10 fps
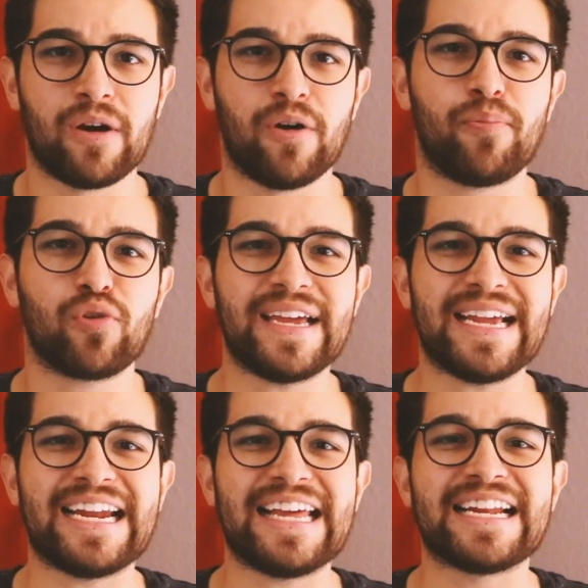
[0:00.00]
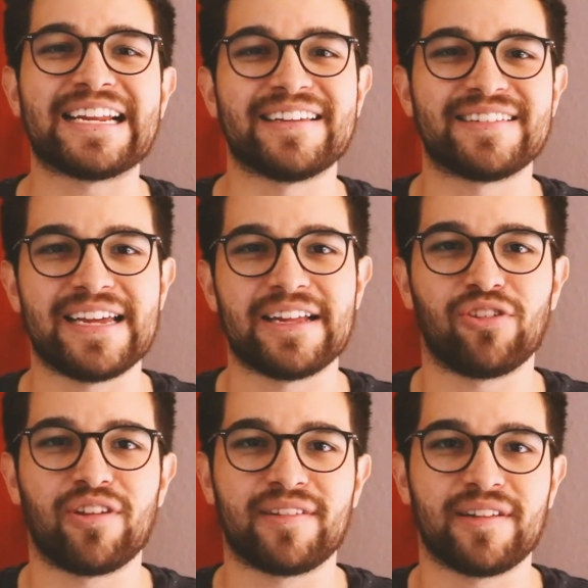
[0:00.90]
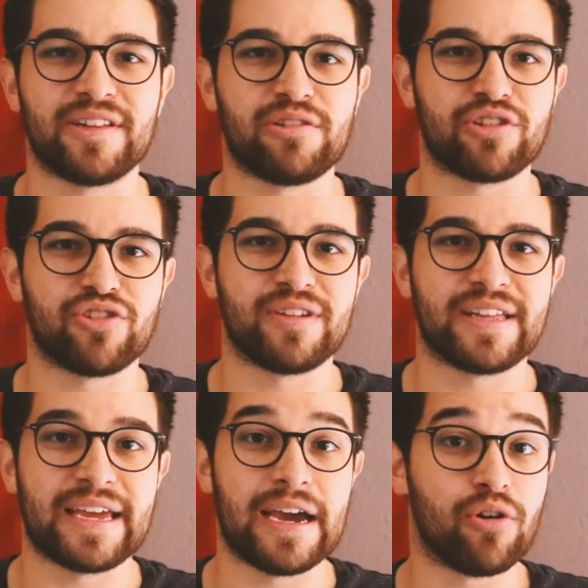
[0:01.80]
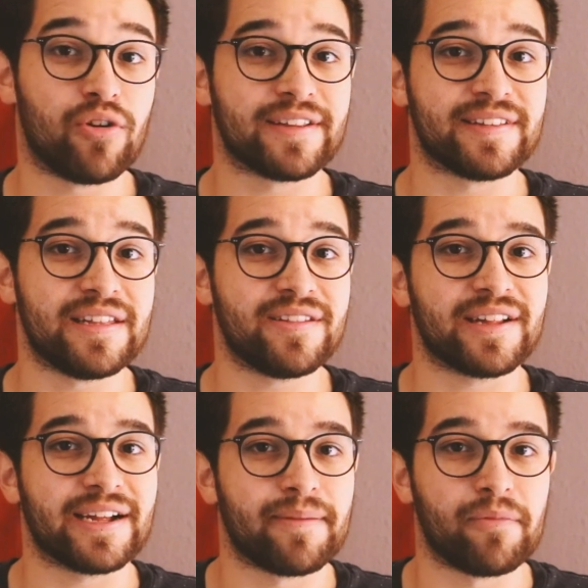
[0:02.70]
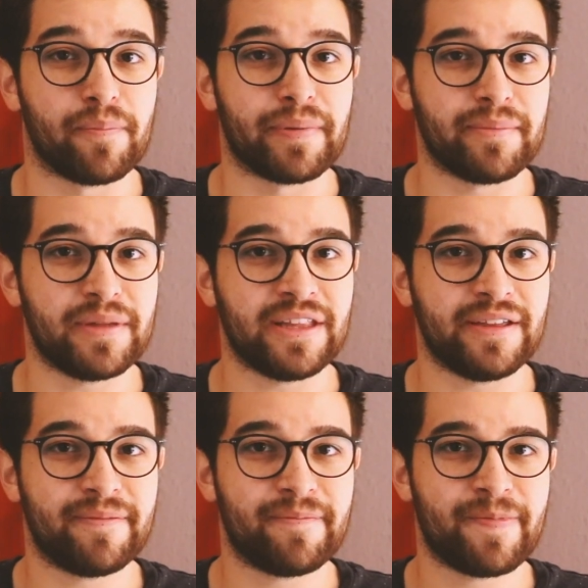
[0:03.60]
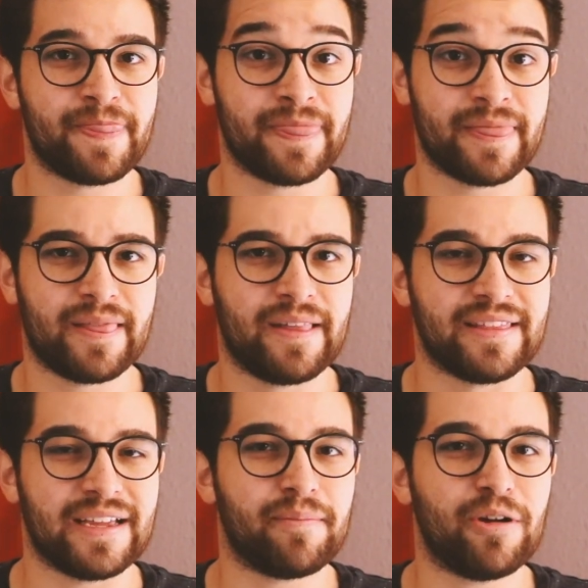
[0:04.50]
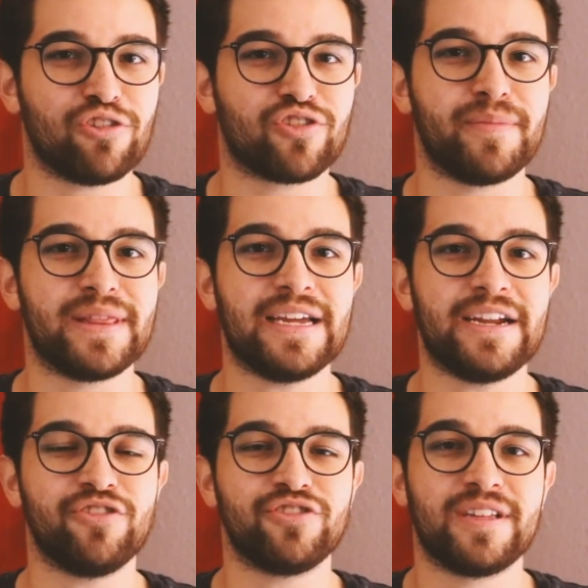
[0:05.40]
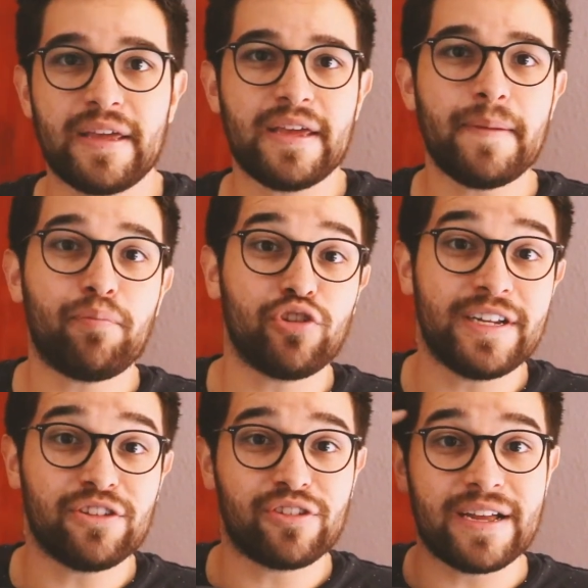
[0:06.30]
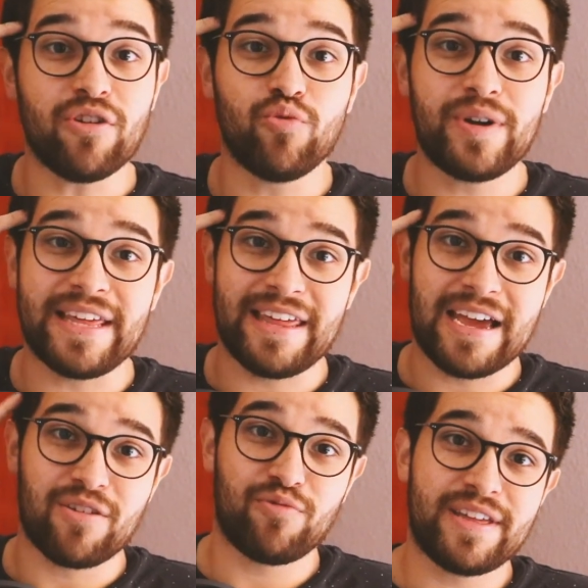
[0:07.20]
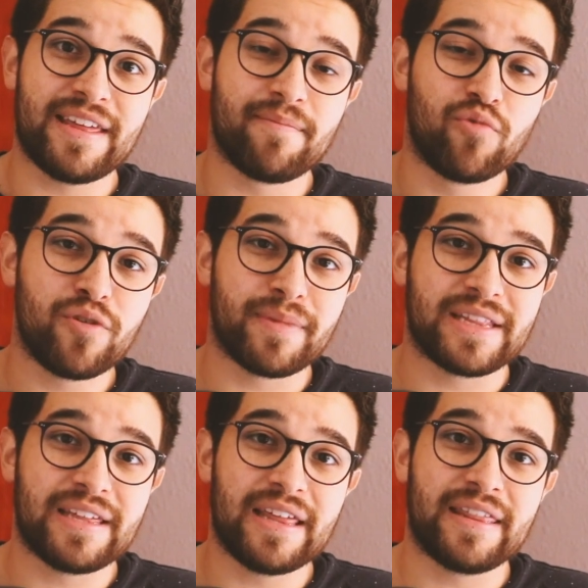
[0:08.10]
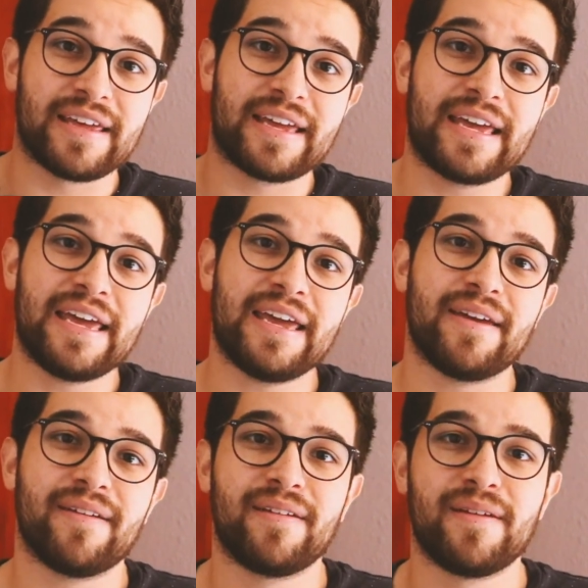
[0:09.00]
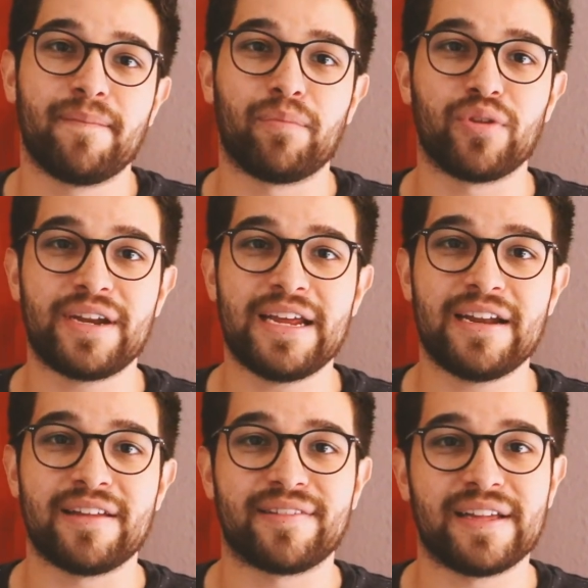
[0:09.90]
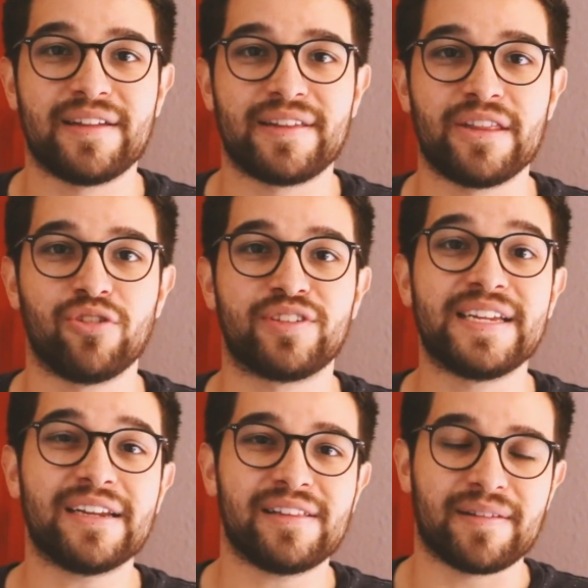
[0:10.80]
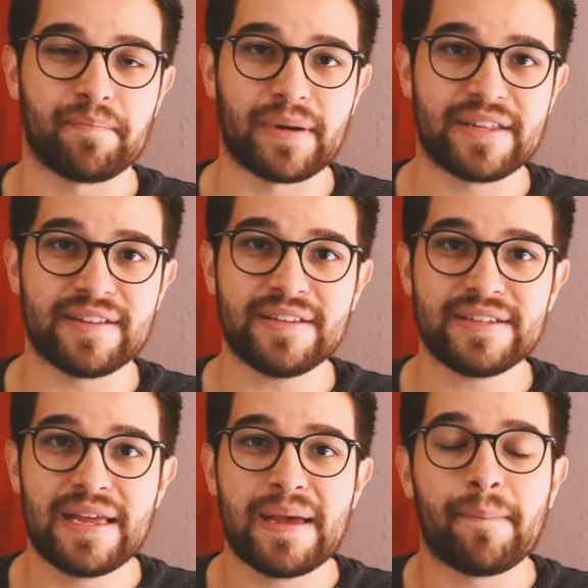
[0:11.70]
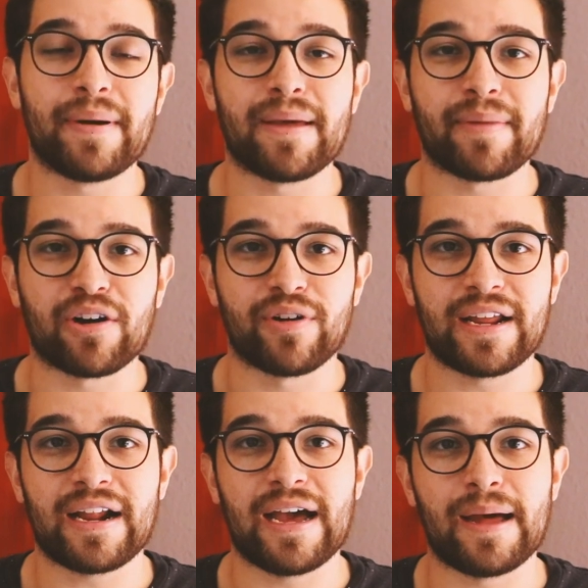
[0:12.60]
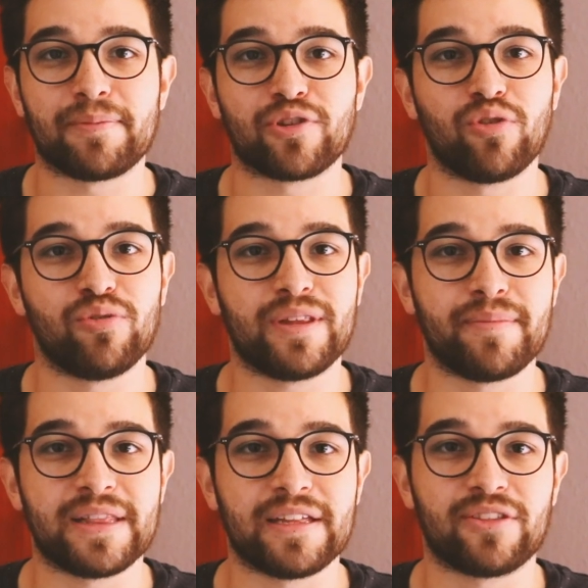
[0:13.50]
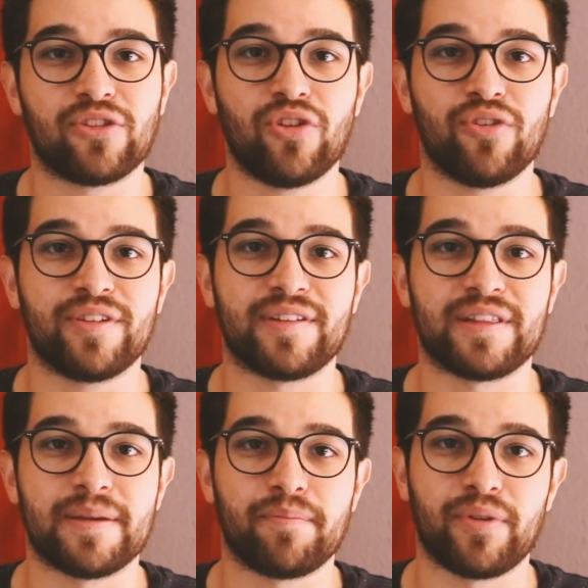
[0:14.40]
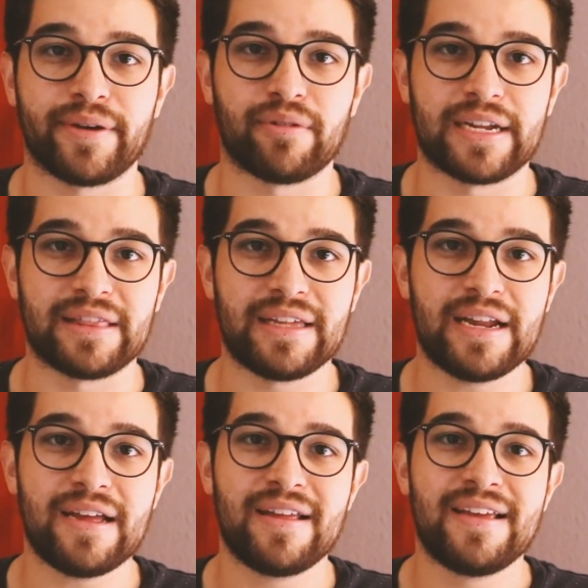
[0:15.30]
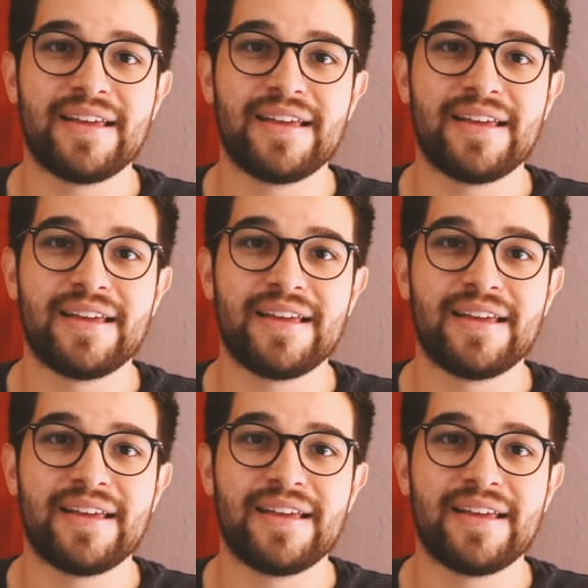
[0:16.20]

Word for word: ¿O por qué creen que sea toda esta situación de que ahora sí Instagram lo permite? Déjenme en los comentarios. Y por cierto, tengo una idea, idea muy metida de qué podrían estar haciendo ciertas empresas para mejorar absolutamente todo este tiempo de cuarentena,